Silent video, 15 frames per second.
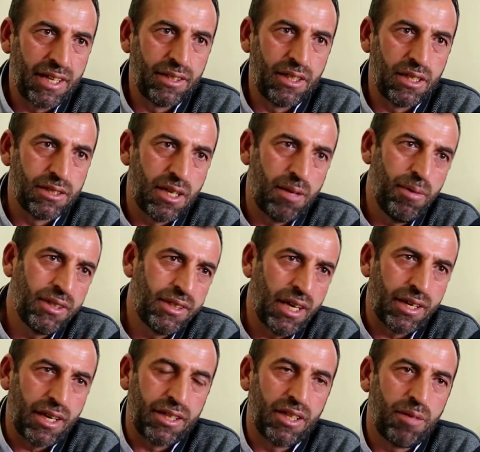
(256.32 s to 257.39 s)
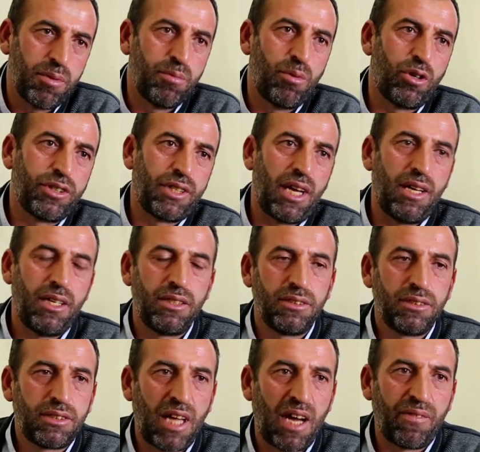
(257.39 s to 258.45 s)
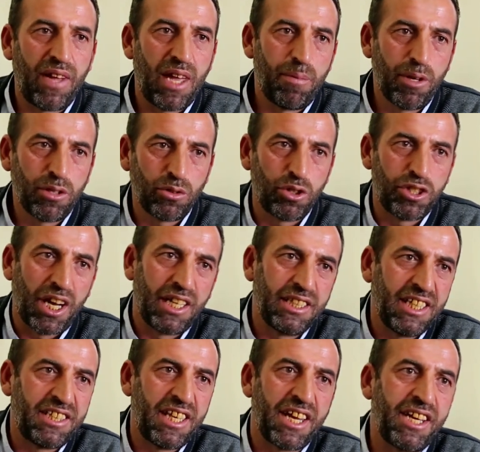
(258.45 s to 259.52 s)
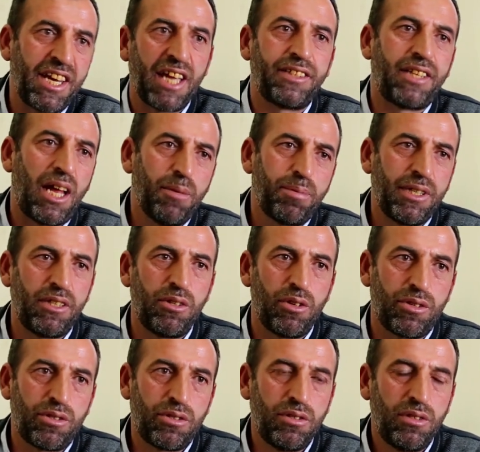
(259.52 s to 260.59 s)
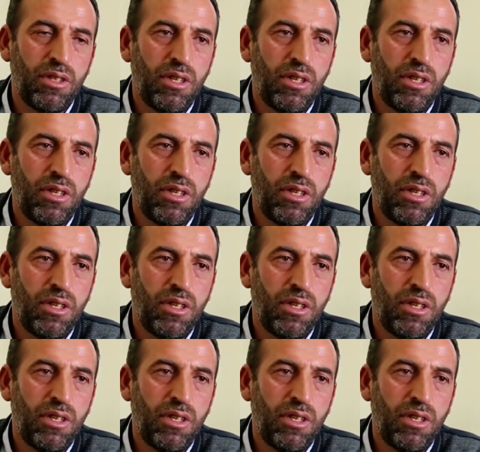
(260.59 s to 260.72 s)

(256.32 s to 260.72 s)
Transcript: indiği zaman tekrardan bir borda takviye yapıyoruz. O şekilde derinliğe dalıp gidiyoruz.